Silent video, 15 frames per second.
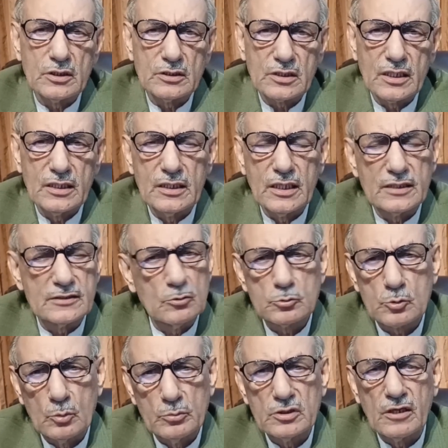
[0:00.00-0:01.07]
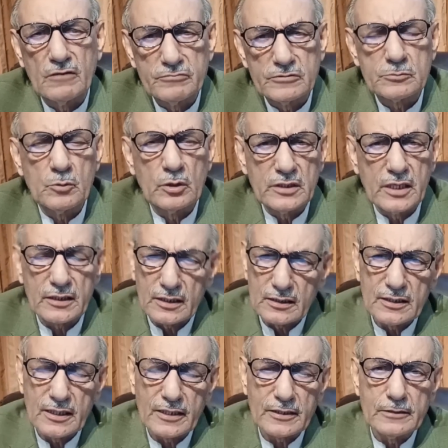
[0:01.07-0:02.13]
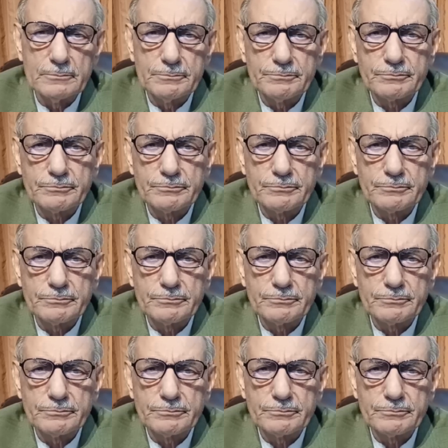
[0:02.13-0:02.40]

ख़तरा है लिहाजा उसको भी तहफ़ मुहैया कर दिया गया